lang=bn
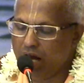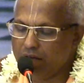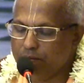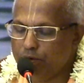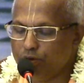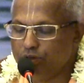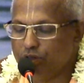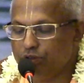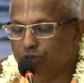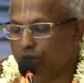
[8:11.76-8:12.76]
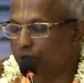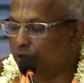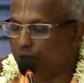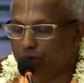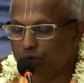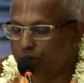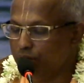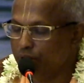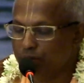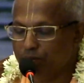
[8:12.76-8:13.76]
এক মুহূর্ত জন্য
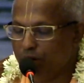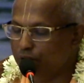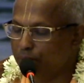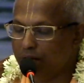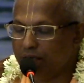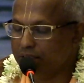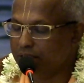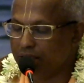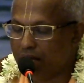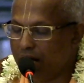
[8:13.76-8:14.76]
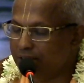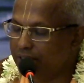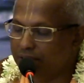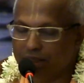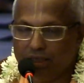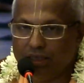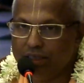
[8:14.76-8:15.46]
ভগবানকে না দেখে